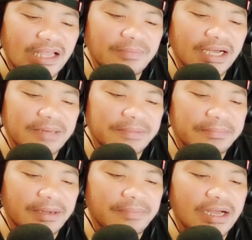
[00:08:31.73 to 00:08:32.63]
mga
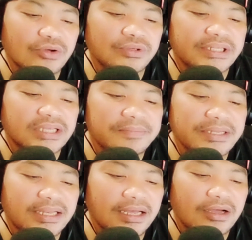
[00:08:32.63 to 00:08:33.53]
bago ulit kami nila
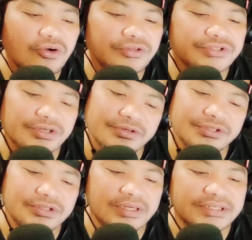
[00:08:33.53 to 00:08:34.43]
cons cons no
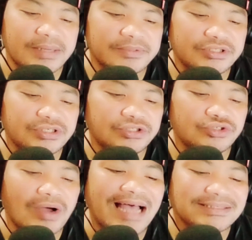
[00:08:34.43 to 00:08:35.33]
kasama si Joe
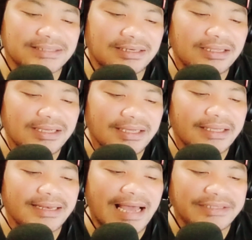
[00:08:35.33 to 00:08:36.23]
Hassel in
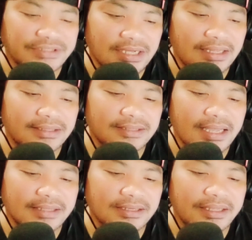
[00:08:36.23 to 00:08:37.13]
Hijack ang title ay
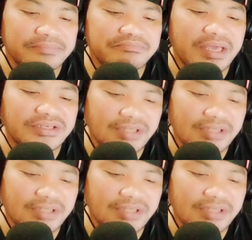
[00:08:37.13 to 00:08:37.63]
Basic